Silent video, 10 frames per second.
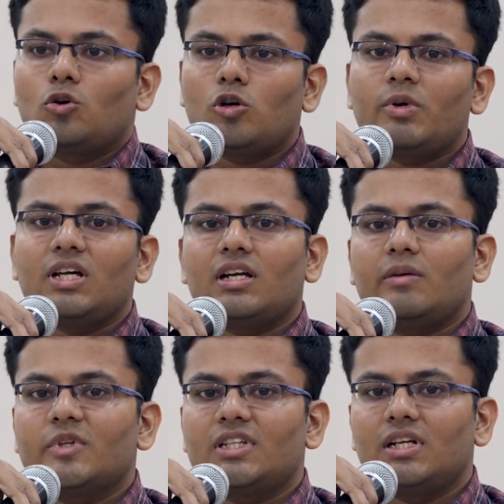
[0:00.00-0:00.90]
கோபால
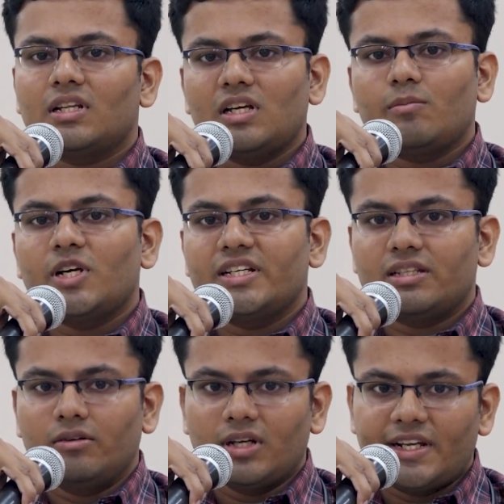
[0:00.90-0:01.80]
கிராமத்திலேருந்து அம்மன்
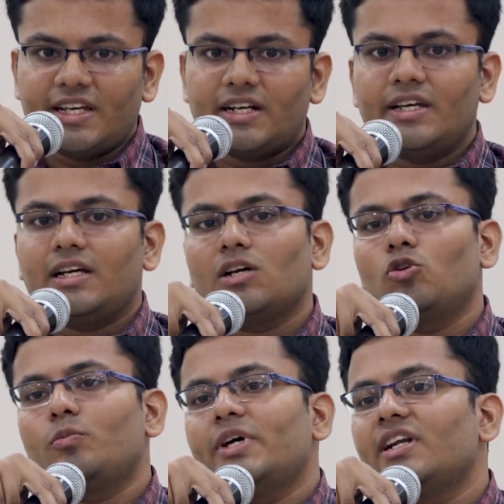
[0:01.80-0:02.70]
நெசவுக்கு நேரடியாக
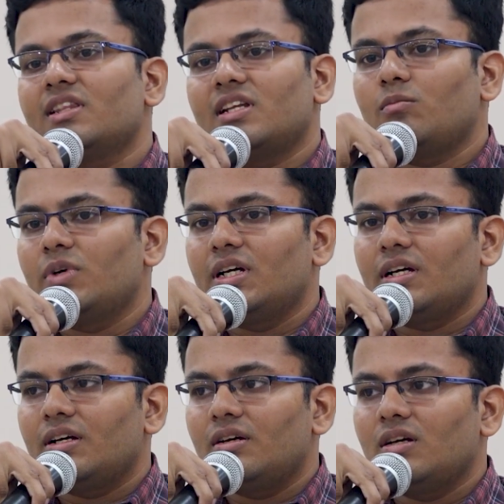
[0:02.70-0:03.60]
ஒரு பயணத்தை நம்ம
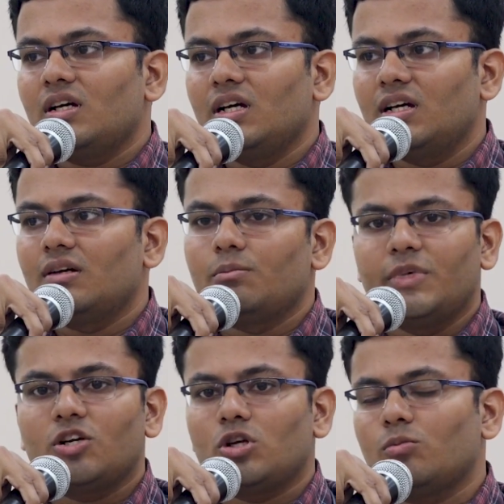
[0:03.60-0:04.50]

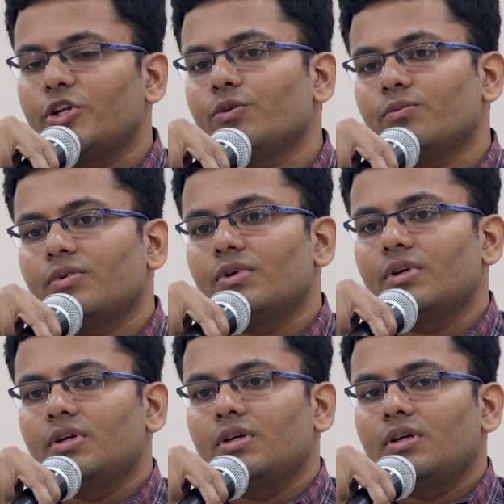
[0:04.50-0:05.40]
மேற்கொள்ள முடியும்
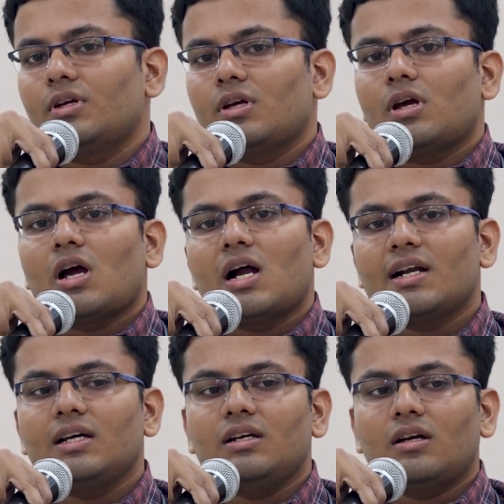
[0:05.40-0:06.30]

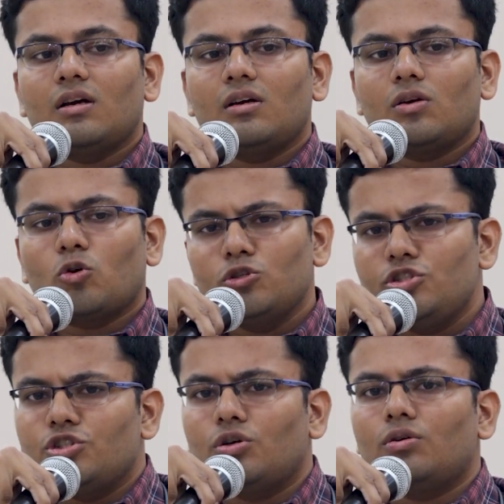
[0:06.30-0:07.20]
ஆனால்
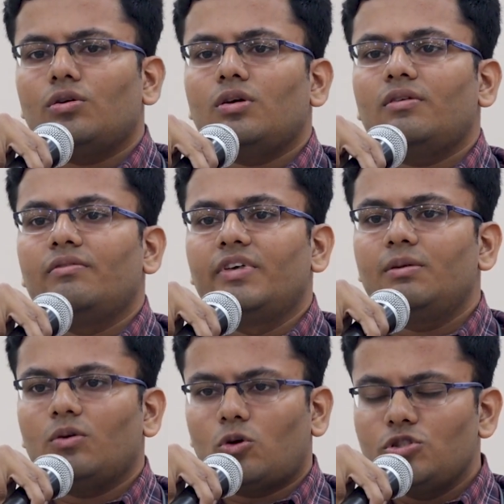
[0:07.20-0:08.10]
கொஞ்சம்
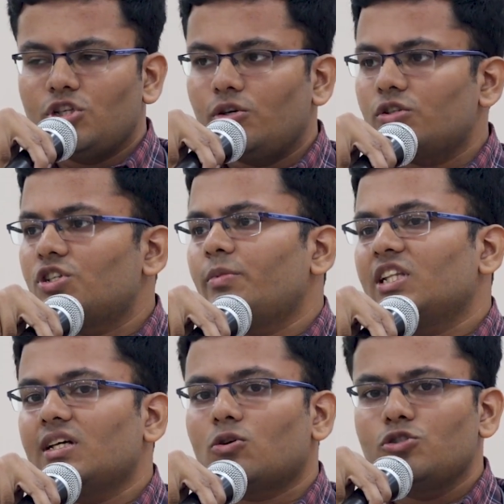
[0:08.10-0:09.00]
விடு கொஞ்சம் யோசித்து
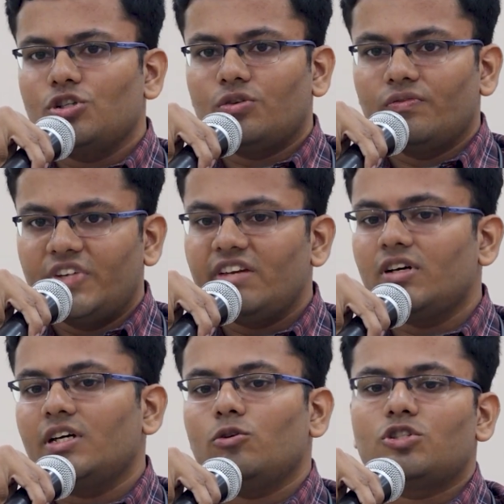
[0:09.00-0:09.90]
பார்த்தா கொஞ்சம்
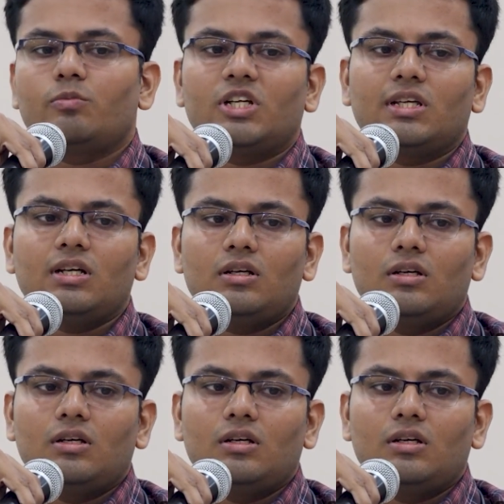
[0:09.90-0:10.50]
விரிவாக யோசித்து பார்த்தா